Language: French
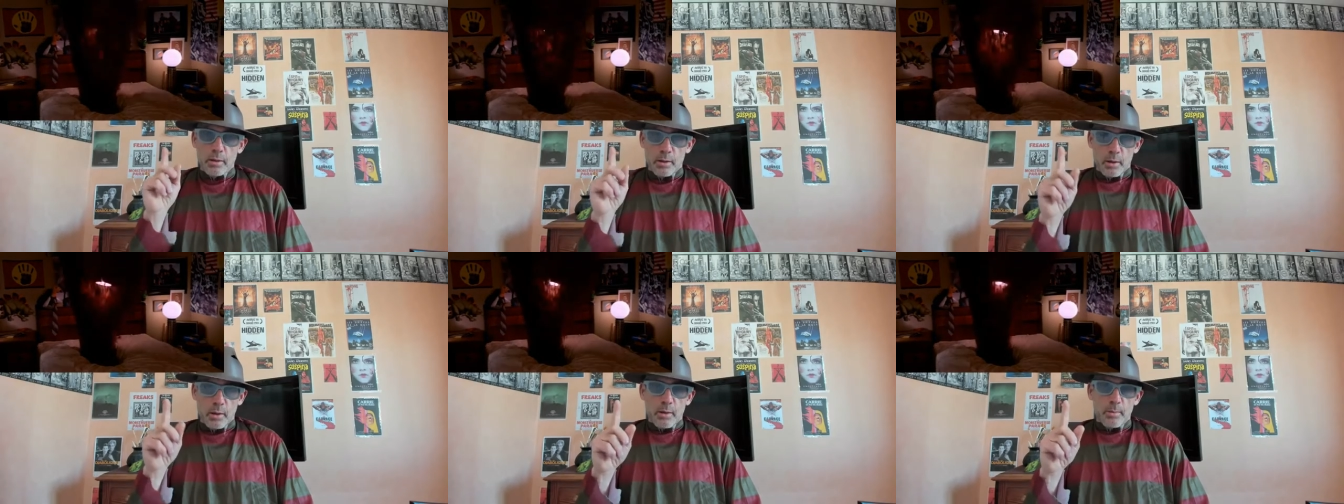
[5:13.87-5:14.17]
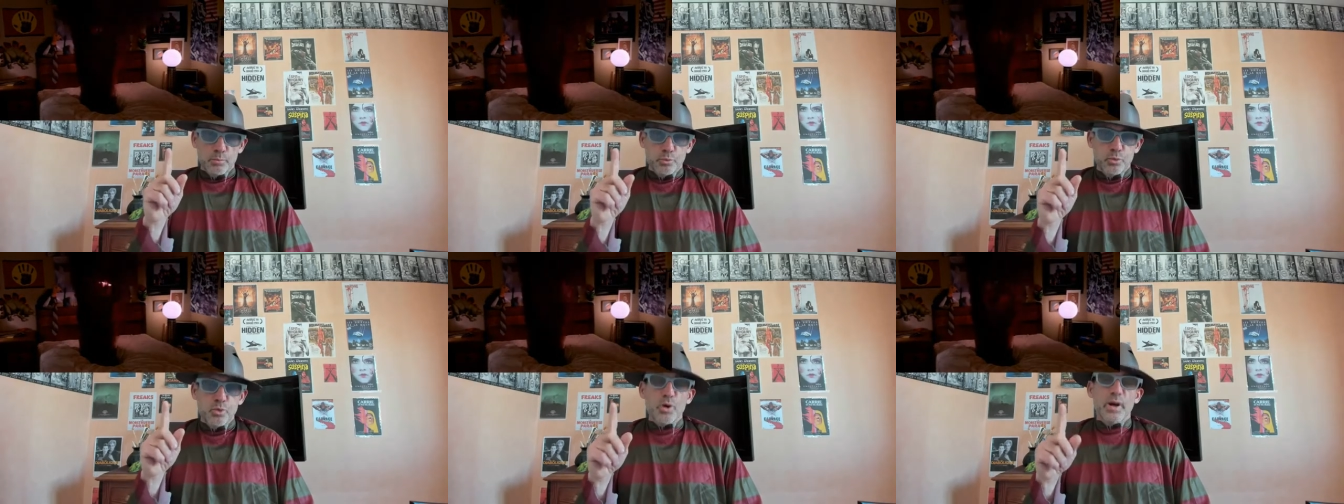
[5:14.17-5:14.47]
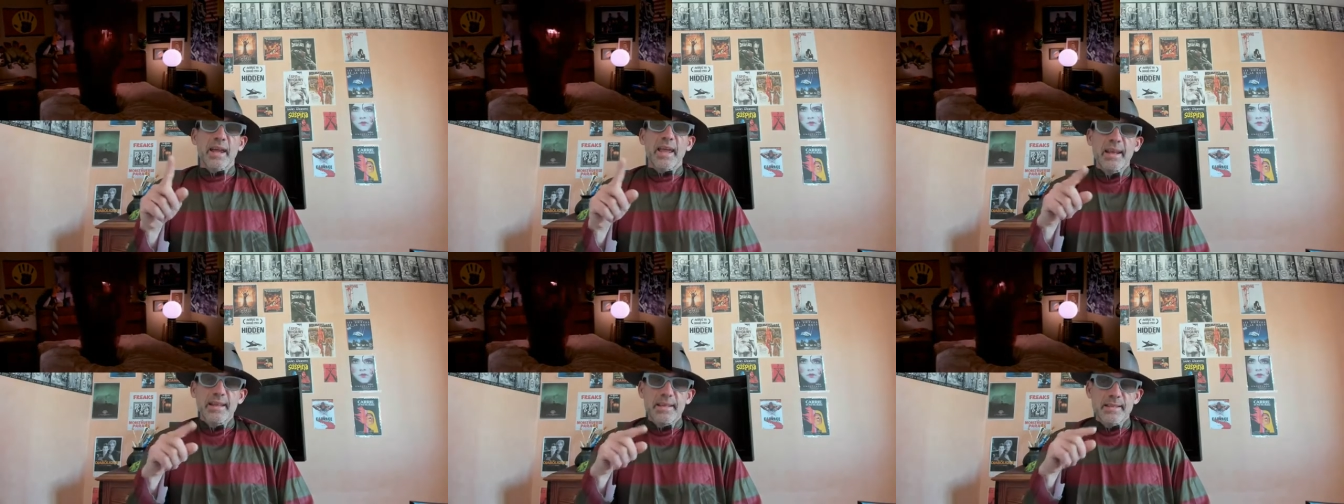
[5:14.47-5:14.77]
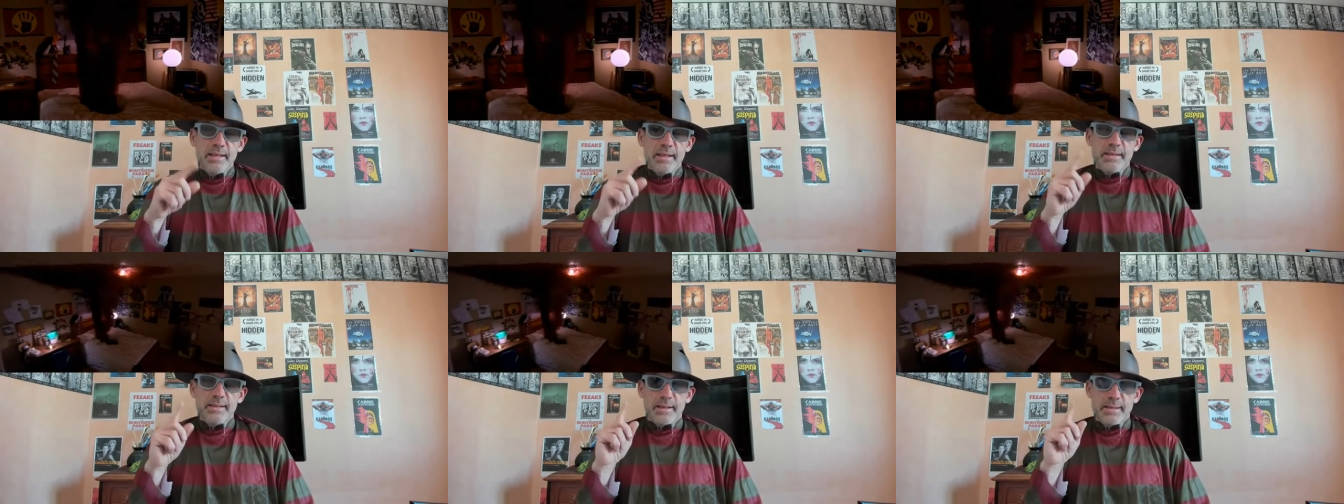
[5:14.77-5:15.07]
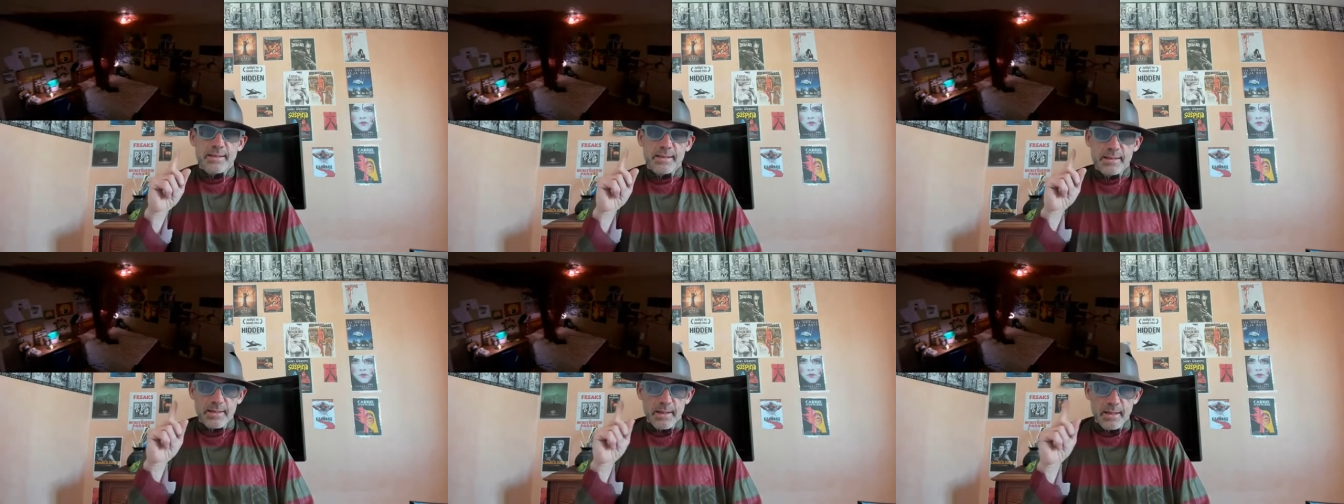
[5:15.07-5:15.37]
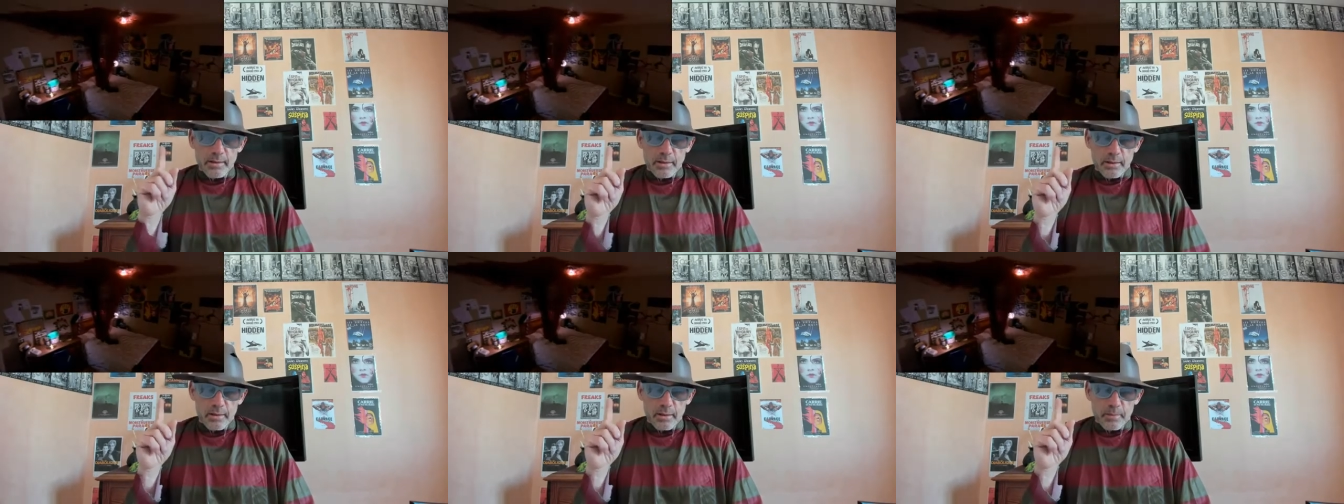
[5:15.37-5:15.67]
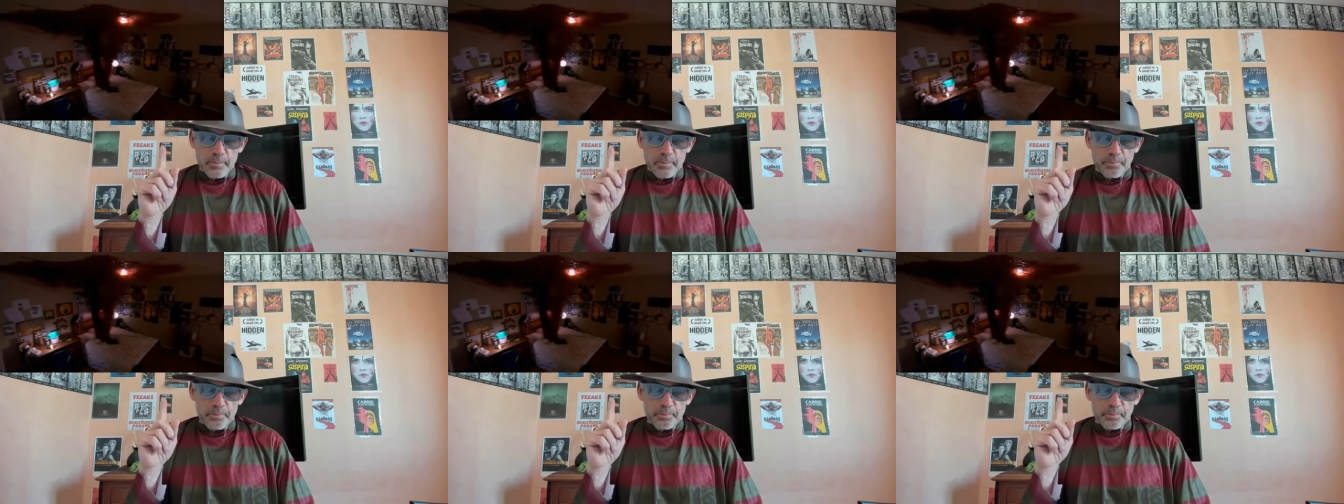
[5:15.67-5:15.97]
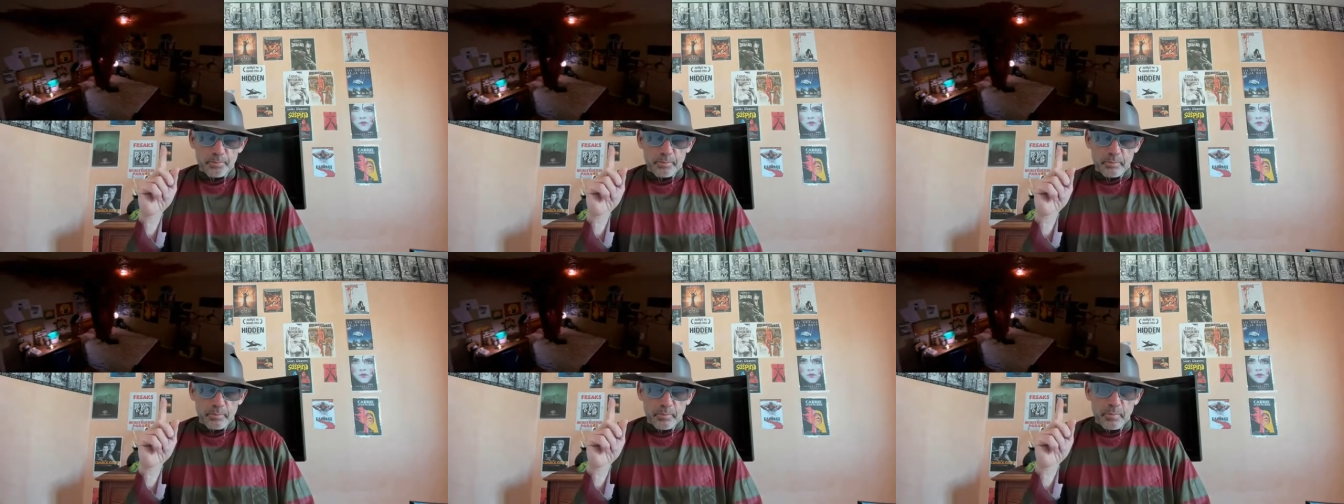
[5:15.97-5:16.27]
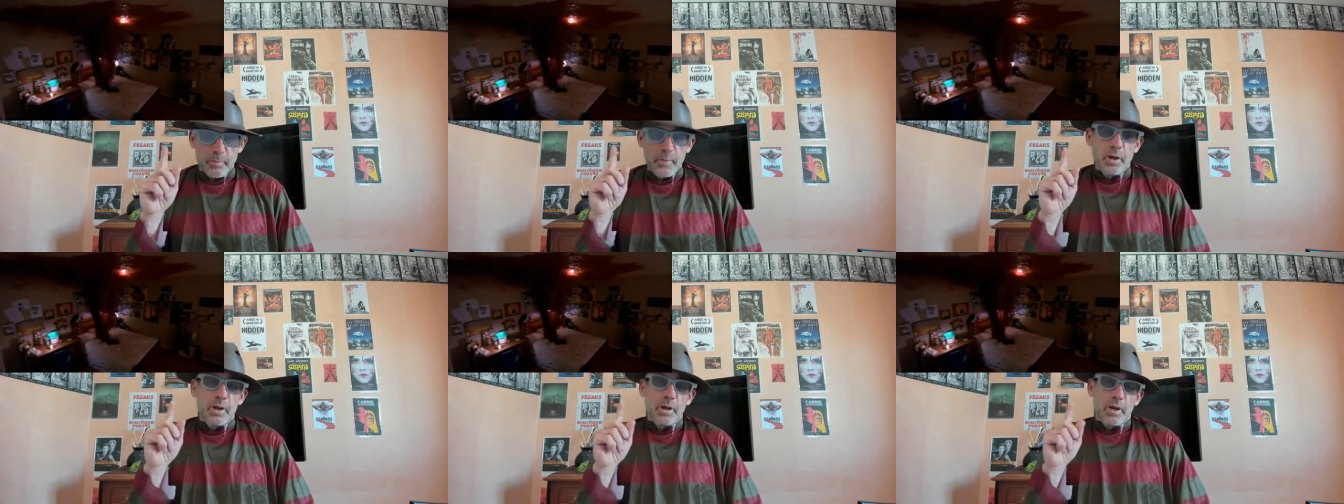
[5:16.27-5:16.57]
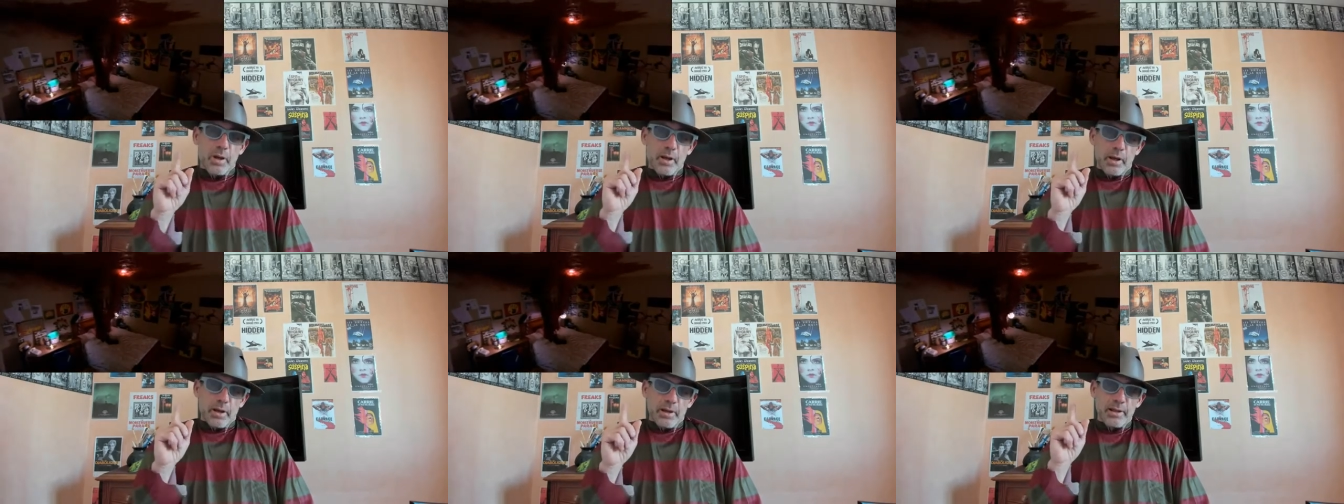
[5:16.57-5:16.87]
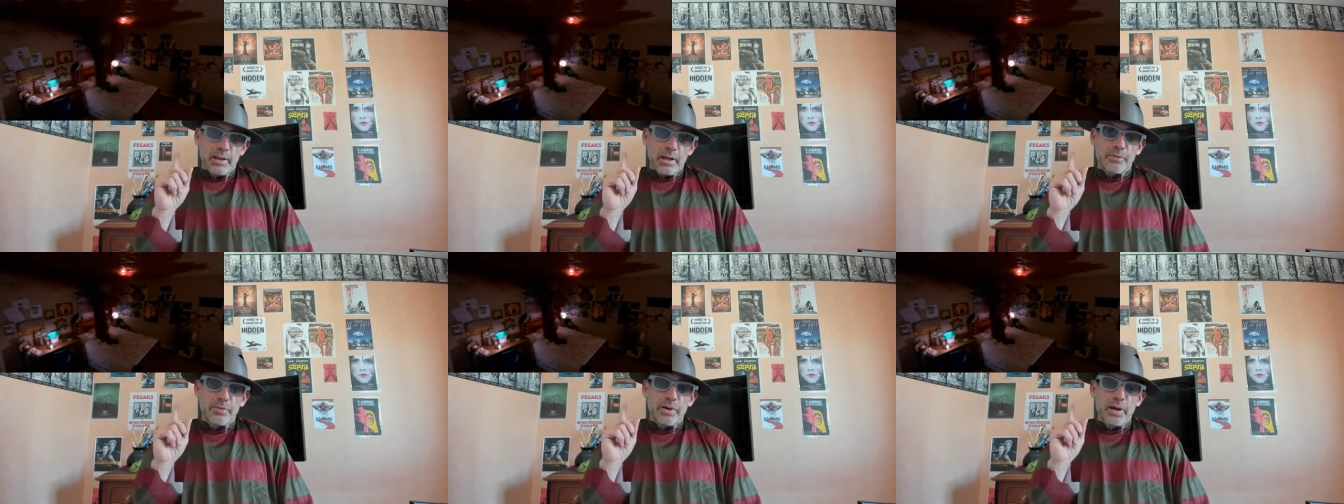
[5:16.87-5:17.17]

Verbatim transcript: pour réaliser cette scène. Il a fallu